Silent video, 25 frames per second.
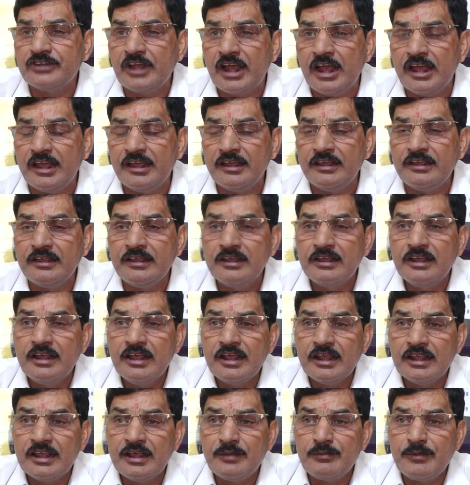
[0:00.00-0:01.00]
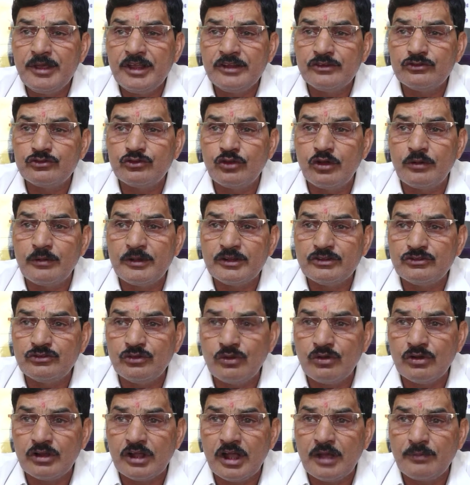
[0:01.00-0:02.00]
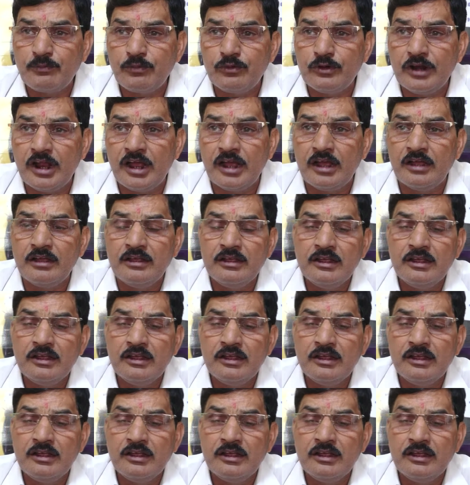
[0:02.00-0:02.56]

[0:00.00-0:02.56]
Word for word: चाहें कि मैं सौ बच्चों का पूरा